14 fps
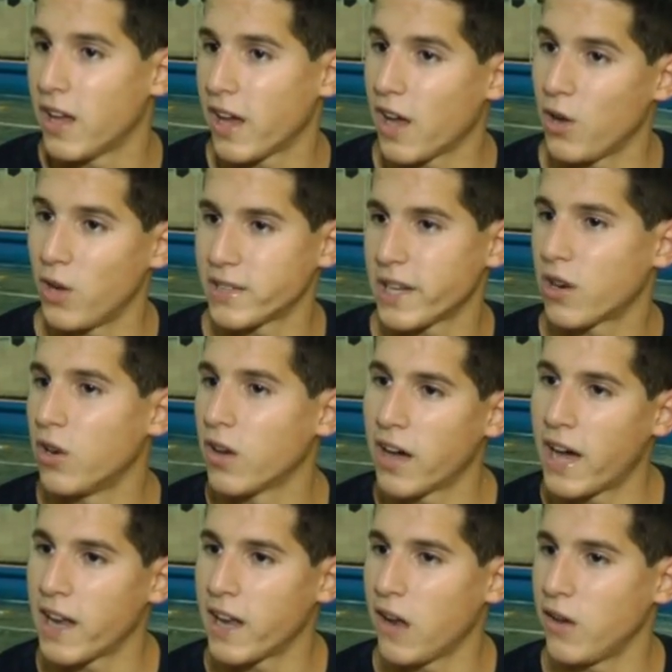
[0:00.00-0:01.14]
Eh, lo haces con
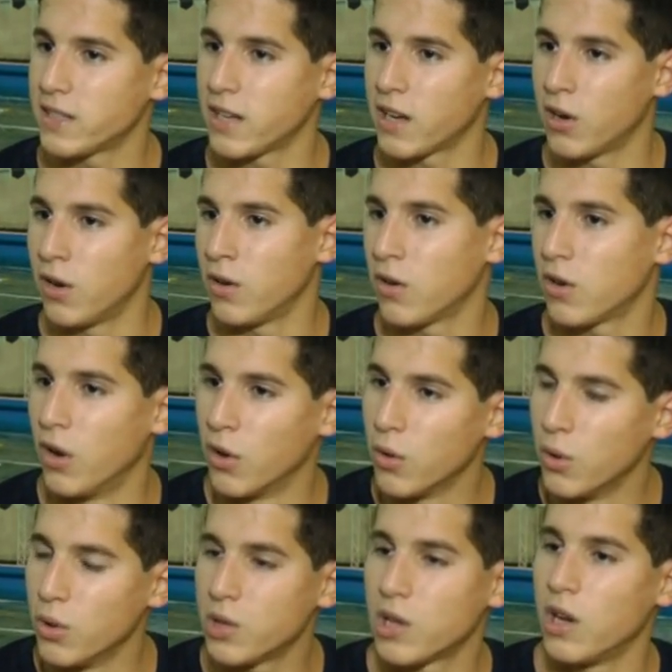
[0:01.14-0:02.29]
ganas, lo haces con, con
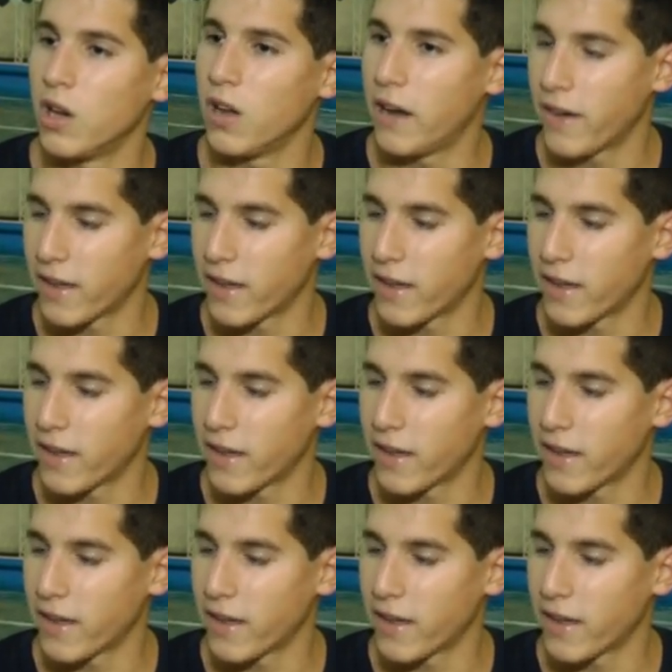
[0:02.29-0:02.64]
gusto, la